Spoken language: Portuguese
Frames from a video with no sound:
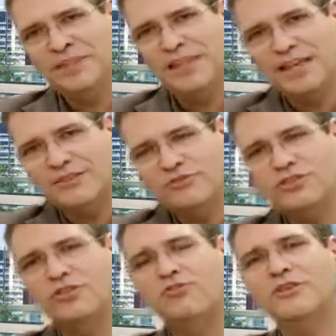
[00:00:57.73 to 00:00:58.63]
e essa
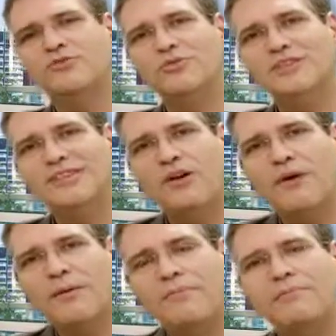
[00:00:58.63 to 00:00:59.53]
ondinha começou
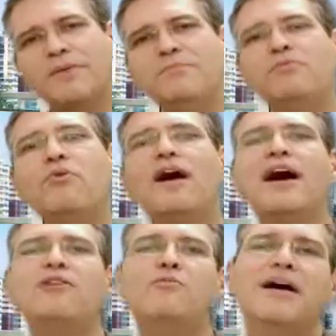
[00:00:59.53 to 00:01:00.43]
então a
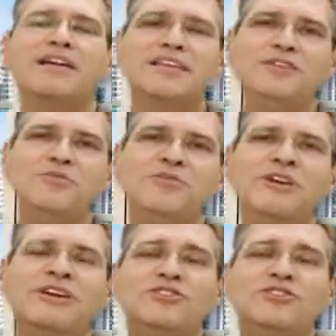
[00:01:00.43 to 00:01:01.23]
empurrar o barquinho